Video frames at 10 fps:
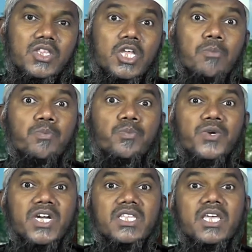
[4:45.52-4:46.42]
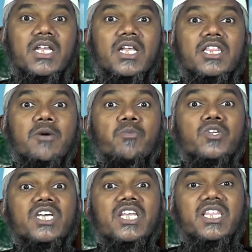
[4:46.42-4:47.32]
తప్పు ఏదైనా తప్పు
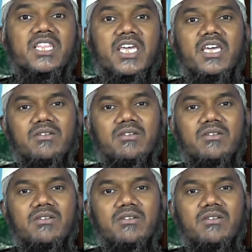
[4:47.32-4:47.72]
జరిగితే